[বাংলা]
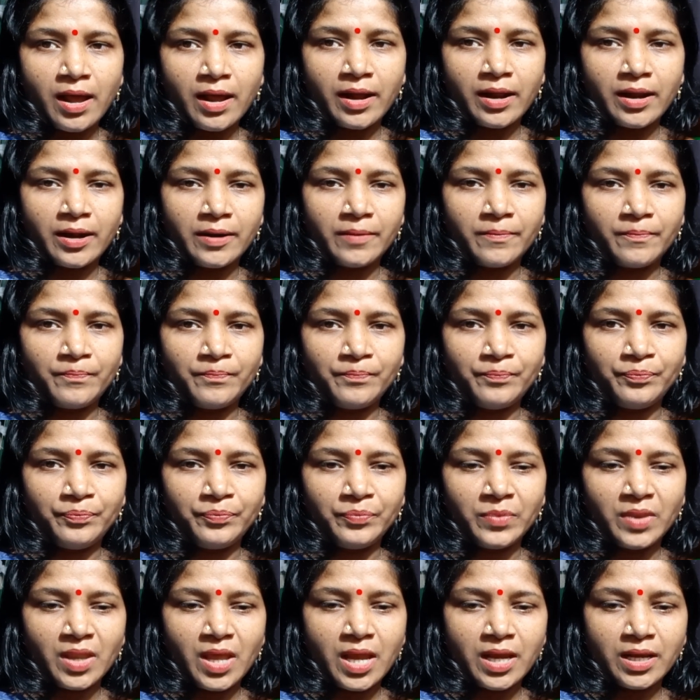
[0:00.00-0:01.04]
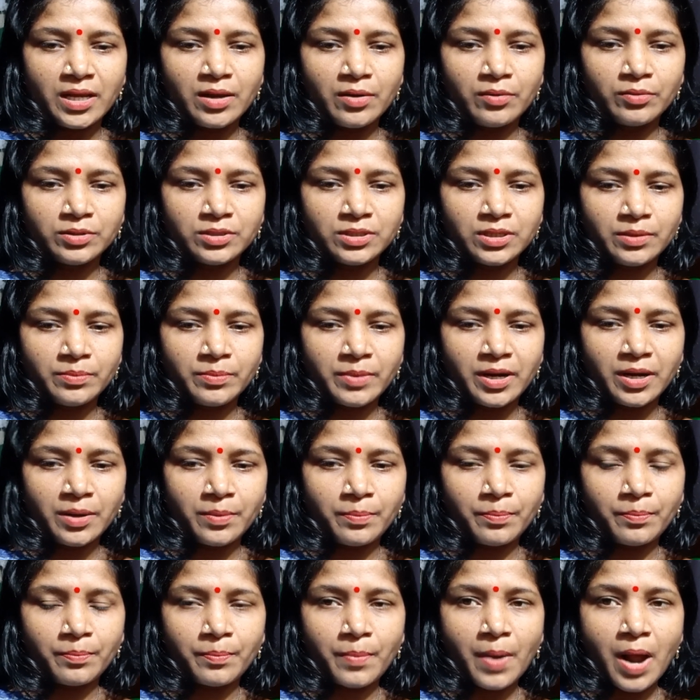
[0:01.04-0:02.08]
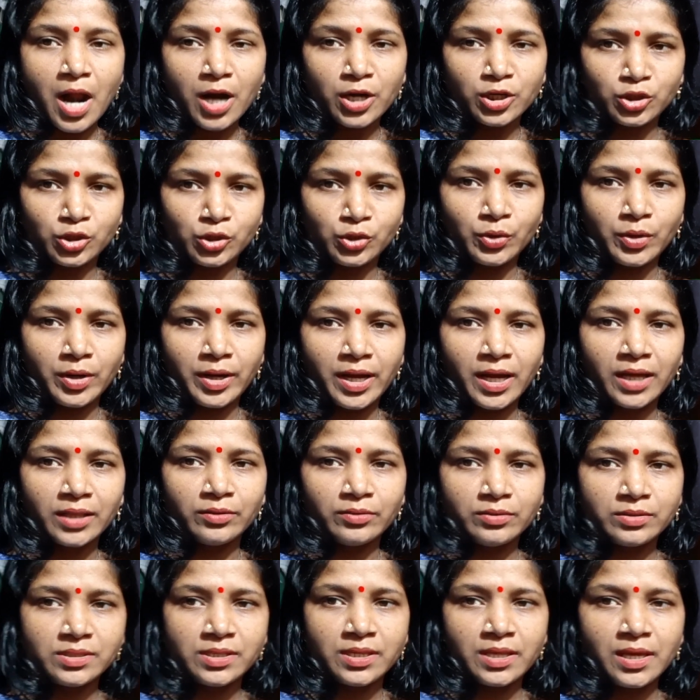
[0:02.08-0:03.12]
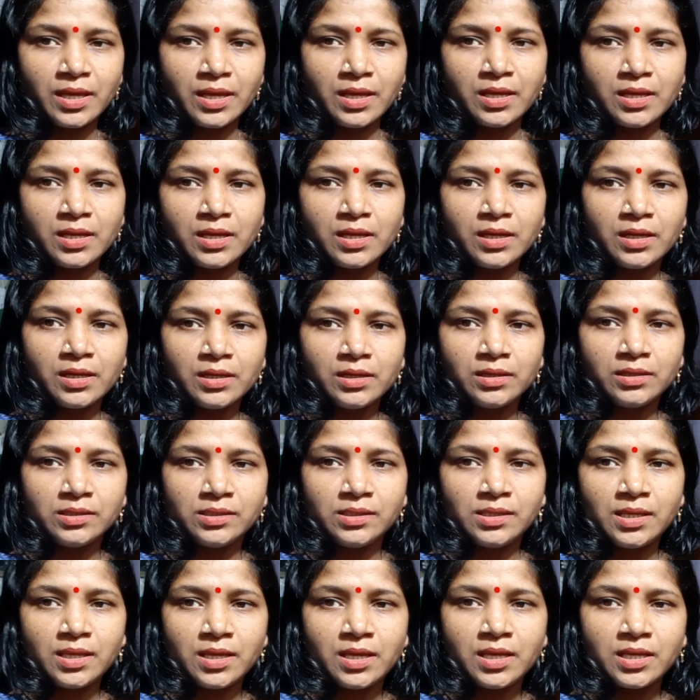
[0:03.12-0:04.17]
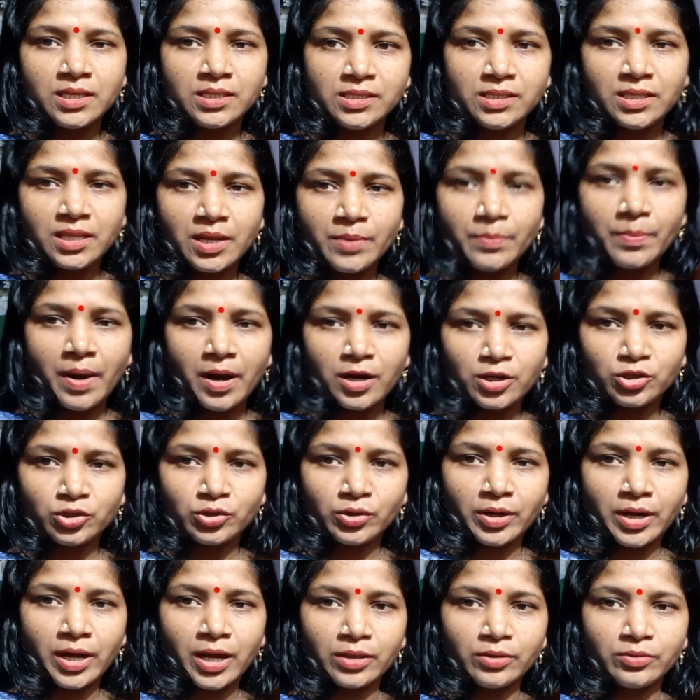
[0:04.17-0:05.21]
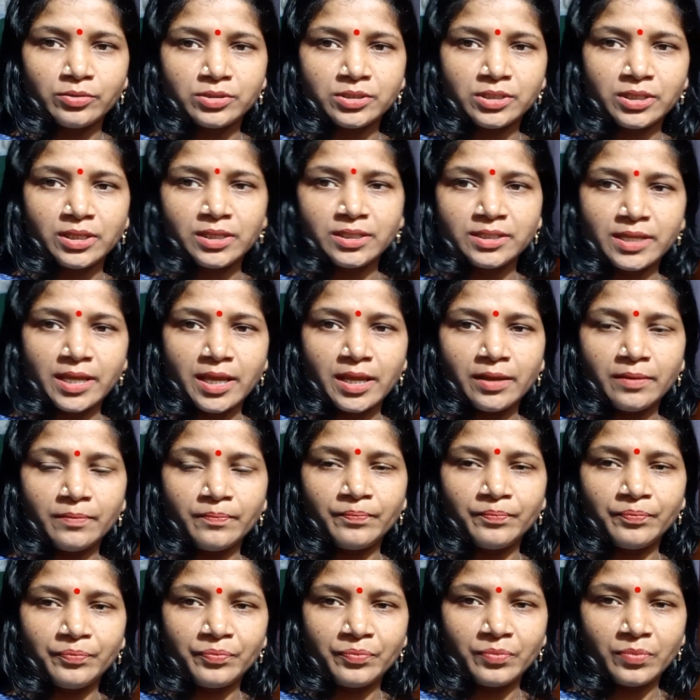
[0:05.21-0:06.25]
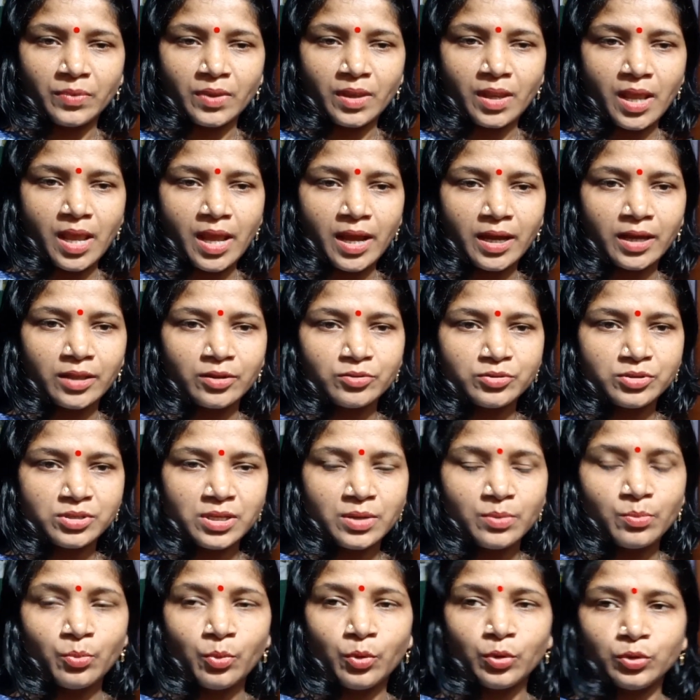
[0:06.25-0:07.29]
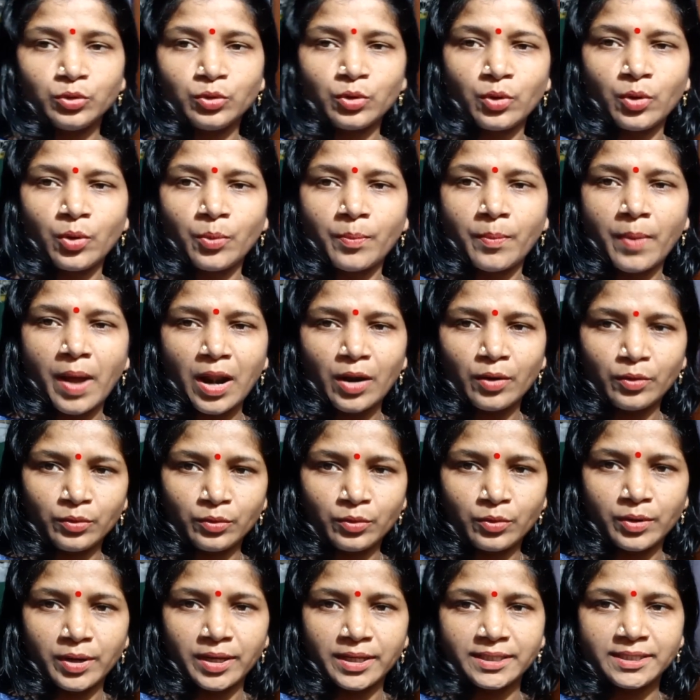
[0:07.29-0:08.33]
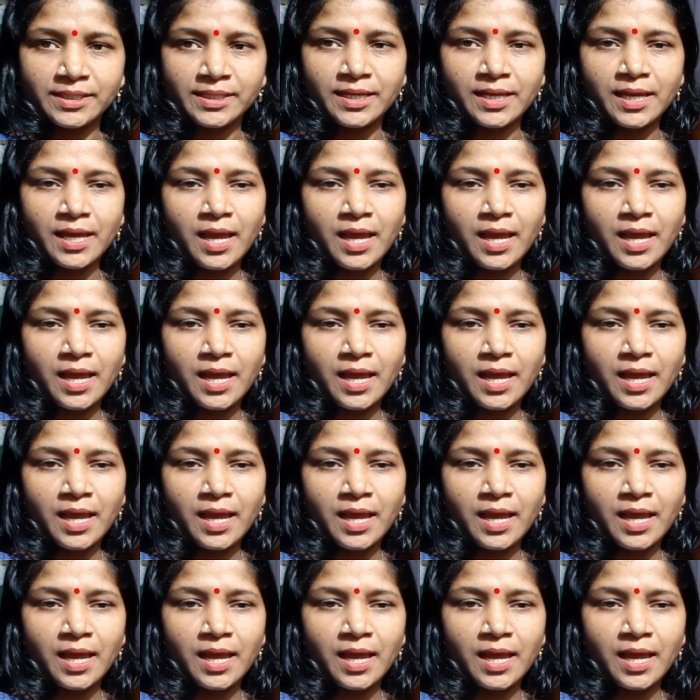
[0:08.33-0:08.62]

আর এইটা হচ্ছে মানে পার্শ্ব একাদশী শ্রীকৃষ্ণের পার্শ্ব একাদশী সেই একাদশীর ব্রত পালন করেছি